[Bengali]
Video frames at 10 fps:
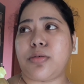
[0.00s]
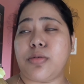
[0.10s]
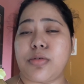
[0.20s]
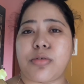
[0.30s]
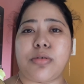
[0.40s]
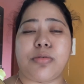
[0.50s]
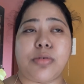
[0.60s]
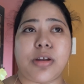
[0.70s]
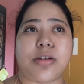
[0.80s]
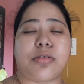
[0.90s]
ওল
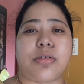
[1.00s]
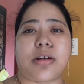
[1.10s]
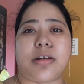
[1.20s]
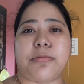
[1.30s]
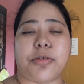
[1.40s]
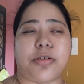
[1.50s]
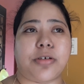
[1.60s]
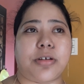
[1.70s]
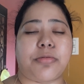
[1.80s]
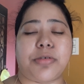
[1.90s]
ওলের তরকারি মনে
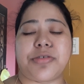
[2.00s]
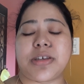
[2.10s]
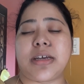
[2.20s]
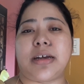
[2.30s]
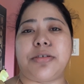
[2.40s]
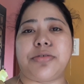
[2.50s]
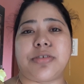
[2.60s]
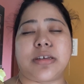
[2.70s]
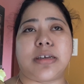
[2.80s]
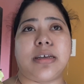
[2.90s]
হয় করেছে আর
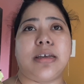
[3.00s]
হচ্ছে